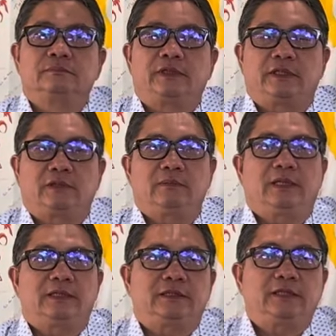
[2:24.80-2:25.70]
thì cũng
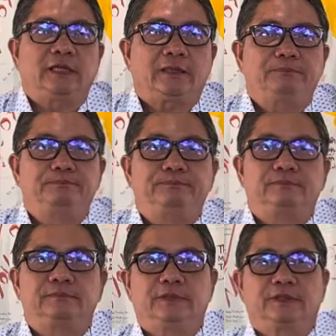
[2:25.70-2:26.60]
là sự thách
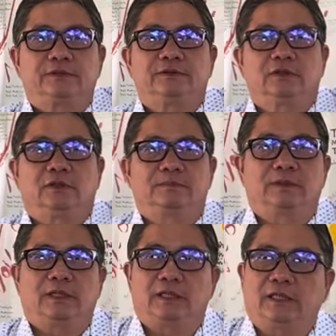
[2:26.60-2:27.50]
nên cuối cùng
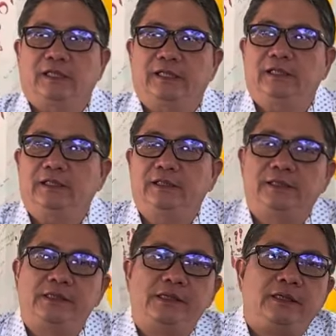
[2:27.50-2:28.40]
còn lại
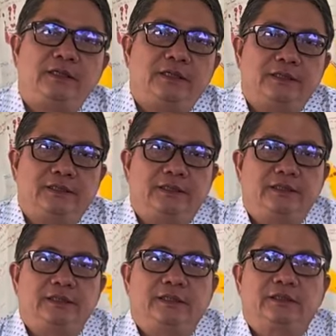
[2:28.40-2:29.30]

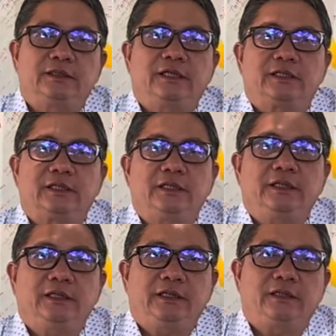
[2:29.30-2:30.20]
những đứa tử
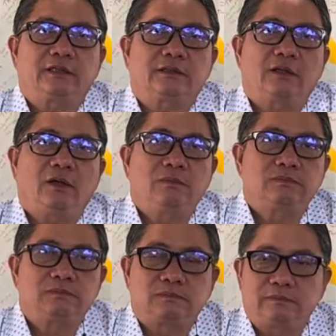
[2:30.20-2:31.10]
hiền tốt
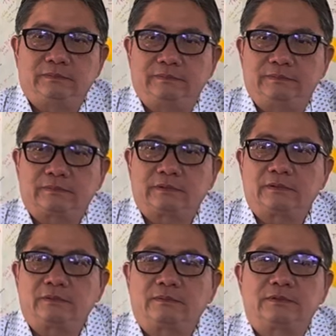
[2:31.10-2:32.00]

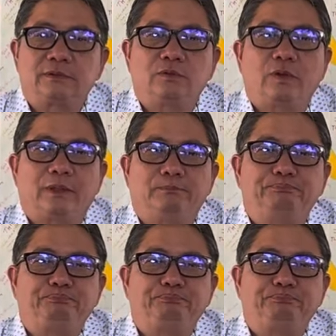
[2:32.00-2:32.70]
xung quanh